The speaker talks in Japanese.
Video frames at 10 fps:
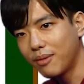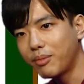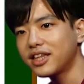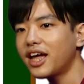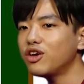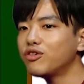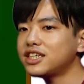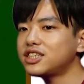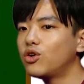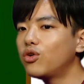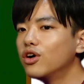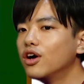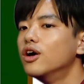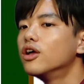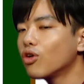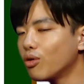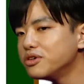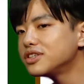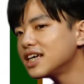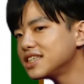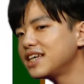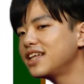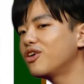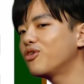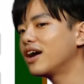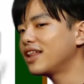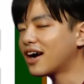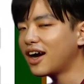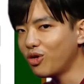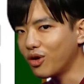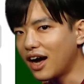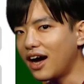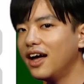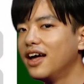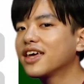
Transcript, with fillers: まあ、対応なしの等分算性であろうがなかろうが、